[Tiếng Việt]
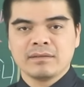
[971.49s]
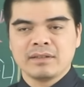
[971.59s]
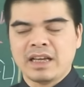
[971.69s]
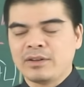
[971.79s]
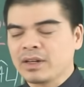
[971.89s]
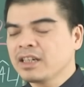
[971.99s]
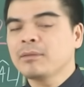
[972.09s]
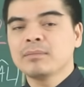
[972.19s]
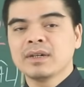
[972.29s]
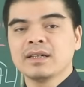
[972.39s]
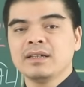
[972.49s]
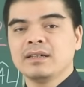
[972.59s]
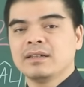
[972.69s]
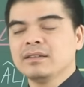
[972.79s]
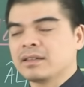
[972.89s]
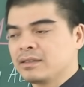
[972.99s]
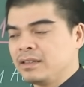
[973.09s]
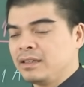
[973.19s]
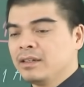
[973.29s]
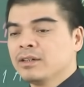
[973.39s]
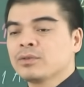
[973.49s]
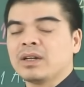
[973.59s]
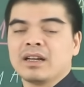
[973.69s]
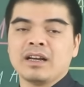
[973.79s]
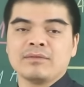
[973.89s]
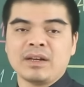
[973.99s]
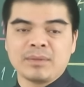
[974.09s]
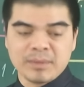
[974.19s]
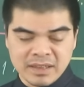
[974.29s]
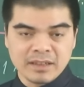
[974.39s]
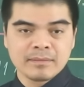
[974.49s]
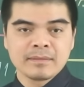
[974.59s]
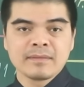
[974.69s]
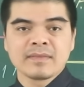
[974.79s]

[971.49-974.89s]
để đó cái năm mới được gì? Thuận lợi và may mắn nhất.